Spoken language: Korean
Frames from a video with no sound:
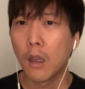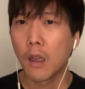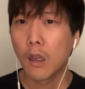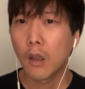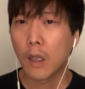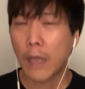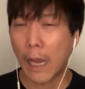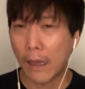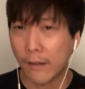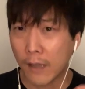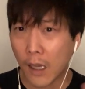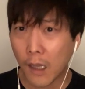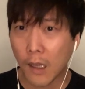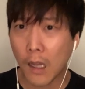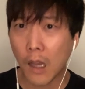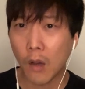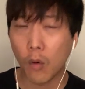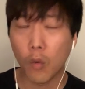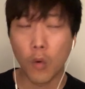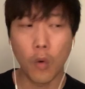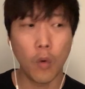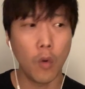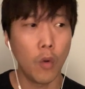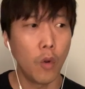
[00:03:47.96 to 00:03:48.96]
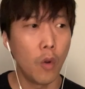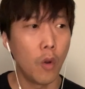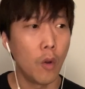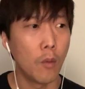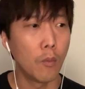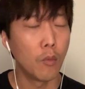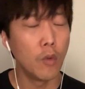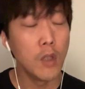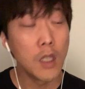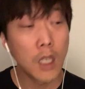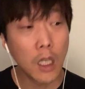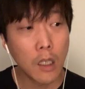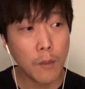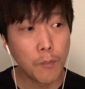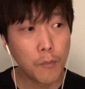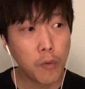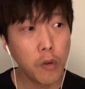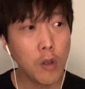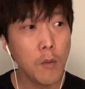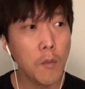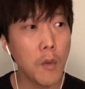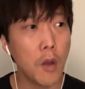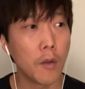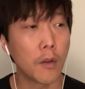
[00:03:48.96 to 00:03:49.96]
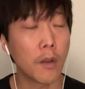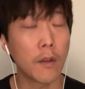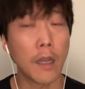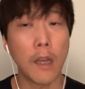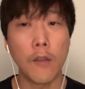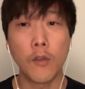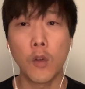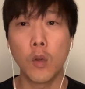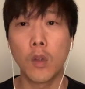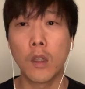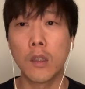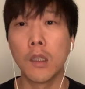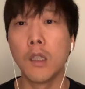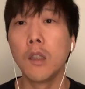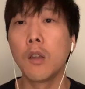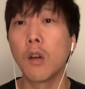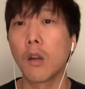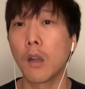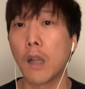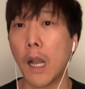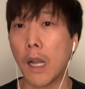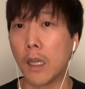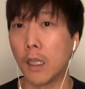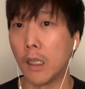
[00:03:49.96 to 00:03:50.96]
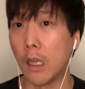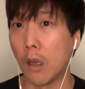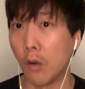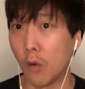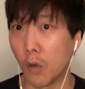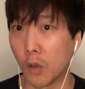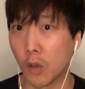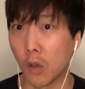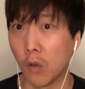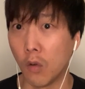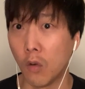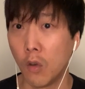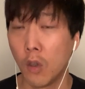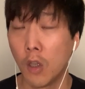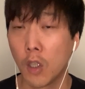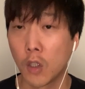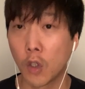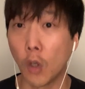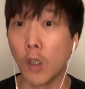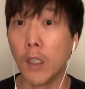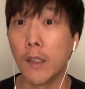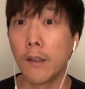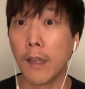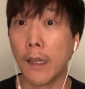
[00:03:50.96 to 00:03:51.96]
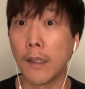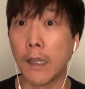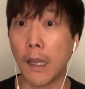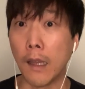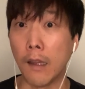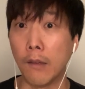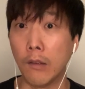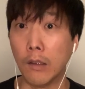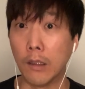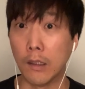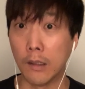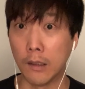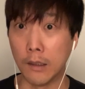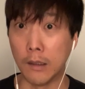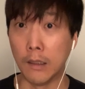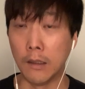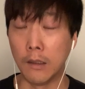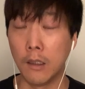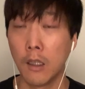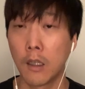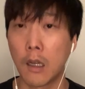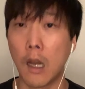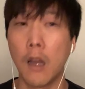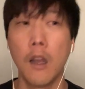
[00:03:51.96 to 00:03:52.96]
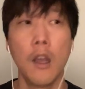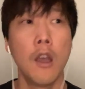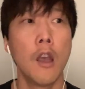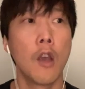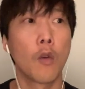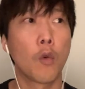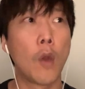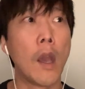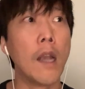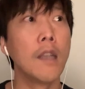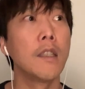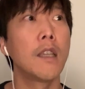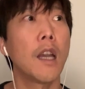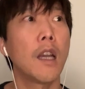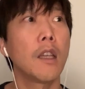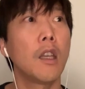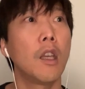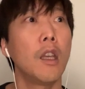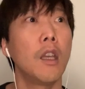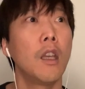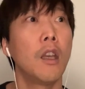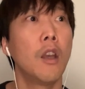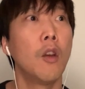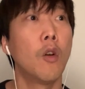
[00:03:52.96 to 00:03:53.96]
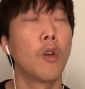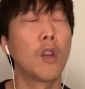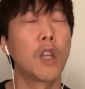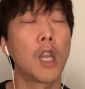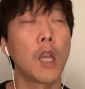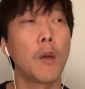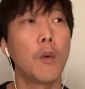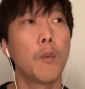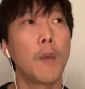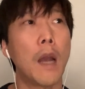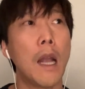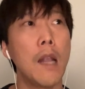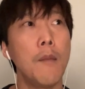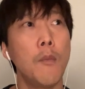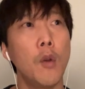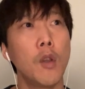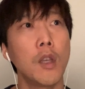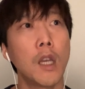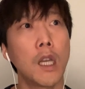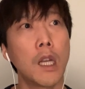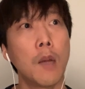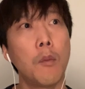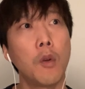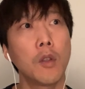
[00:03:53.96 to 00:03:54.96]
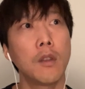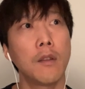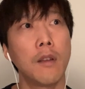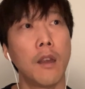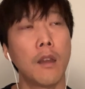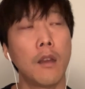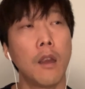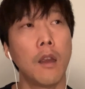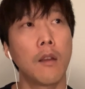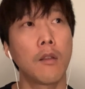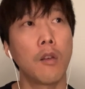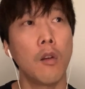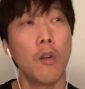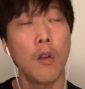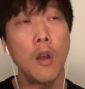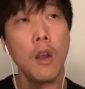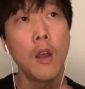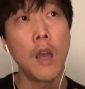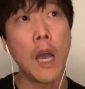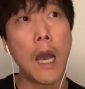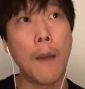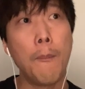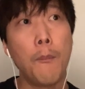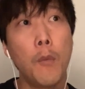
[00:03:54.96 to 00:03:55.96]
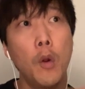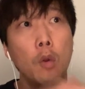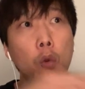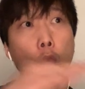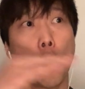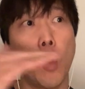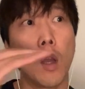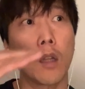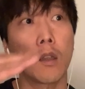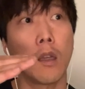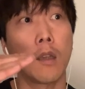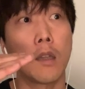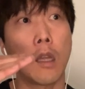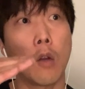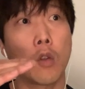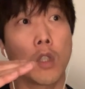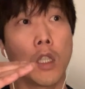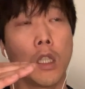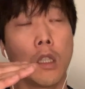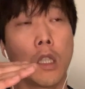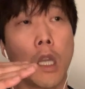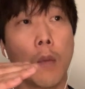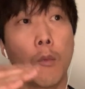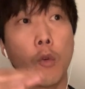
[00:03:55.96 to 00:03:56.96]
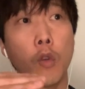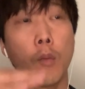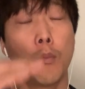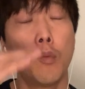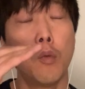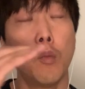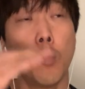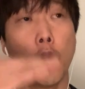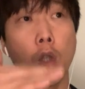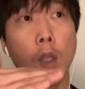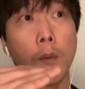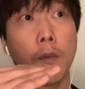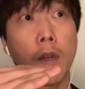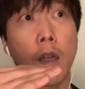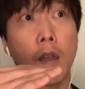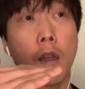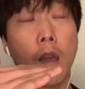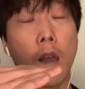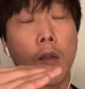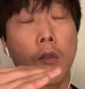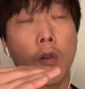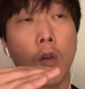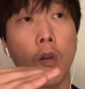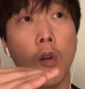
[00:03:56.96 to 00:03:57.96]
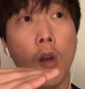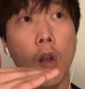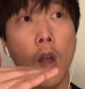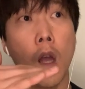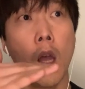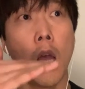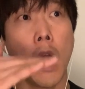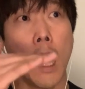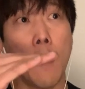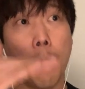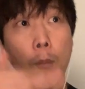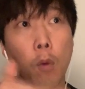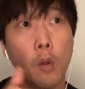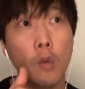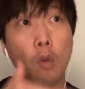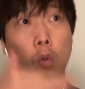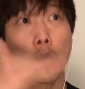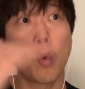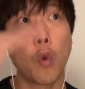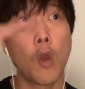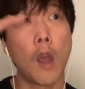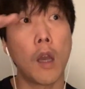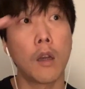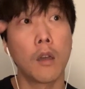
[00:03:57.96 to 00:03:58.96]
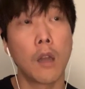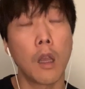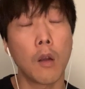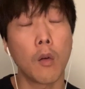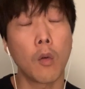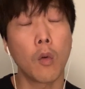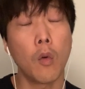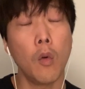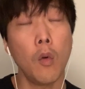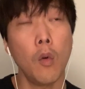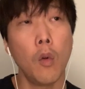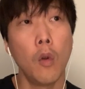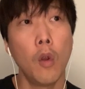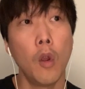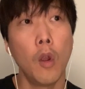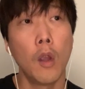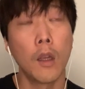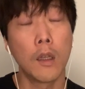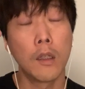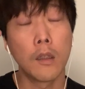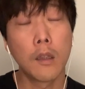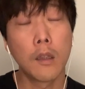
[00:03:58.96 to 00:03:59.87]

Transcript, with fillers: 계산하고 문제를 풀면서 살 수 있는 능력을 갖게 된 거죠. 저희 세대들은. 그러니까 굉장히 어떻게 보면 할머니, 할아버지 세대에서 한 번 도약됐다고 친 다음에 우리 부모님 세대에서 한번 또 도약을 했고 그